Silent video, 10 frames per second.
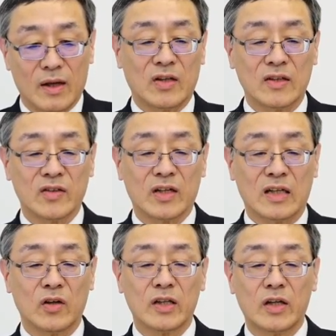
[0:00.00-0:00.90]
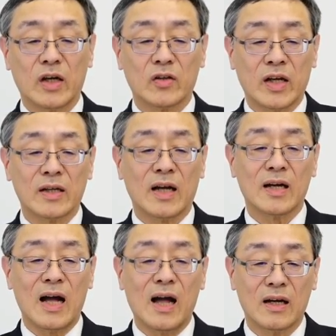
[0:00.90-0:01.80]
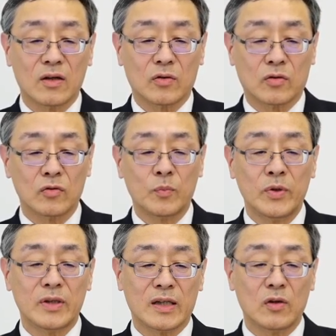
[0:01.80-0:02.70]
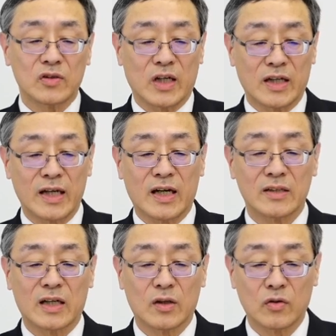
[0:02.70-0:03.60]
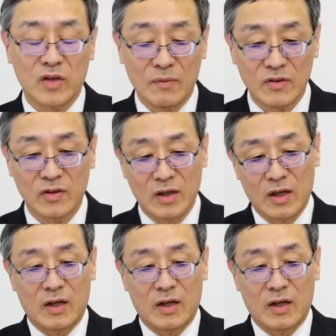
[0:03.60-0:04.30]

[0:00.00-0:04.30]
再生可能エネルギーの転換がこの分野での社会課題でございます。